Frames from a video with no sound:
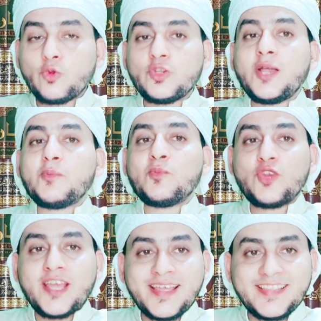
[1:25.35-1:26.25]
قلنا
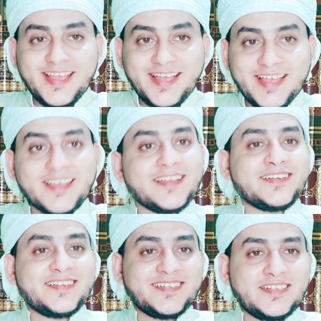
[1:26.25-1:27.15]
مناداه
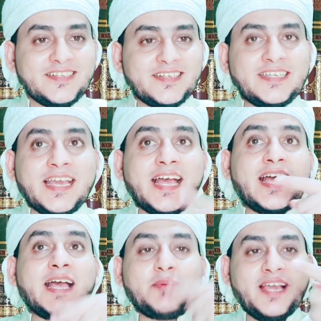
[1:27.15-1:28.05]

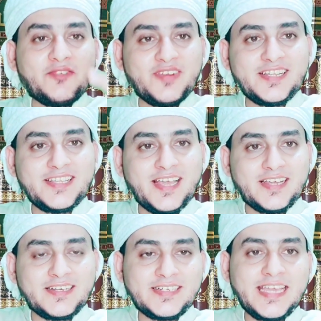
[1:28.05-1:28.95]
يا بحرف النداء